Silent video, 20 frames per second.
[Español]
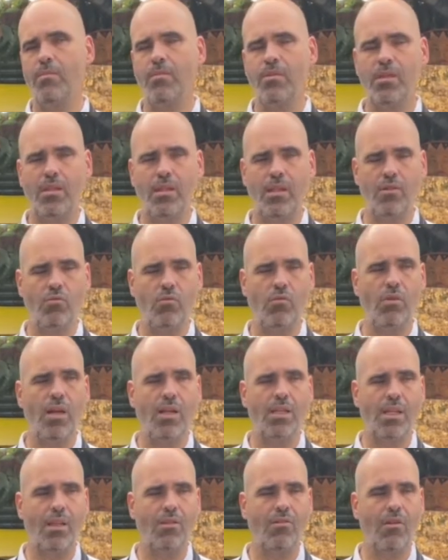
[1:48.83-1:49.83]
pues si tienes un
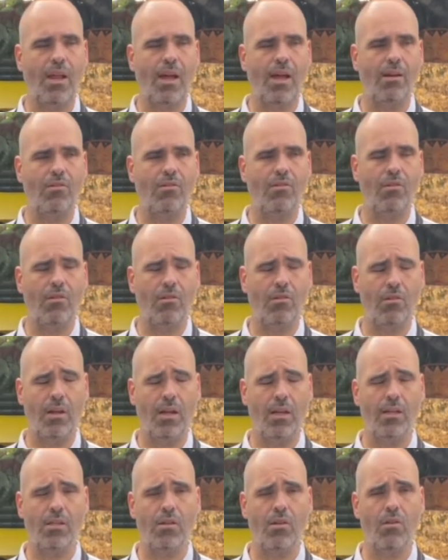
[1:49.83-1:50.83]
asado largo, long
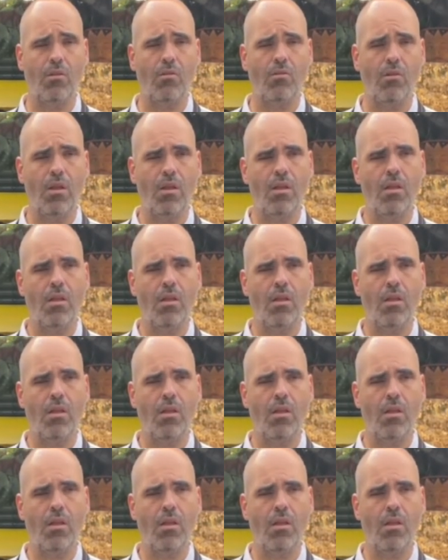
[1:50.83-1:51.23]
and slow,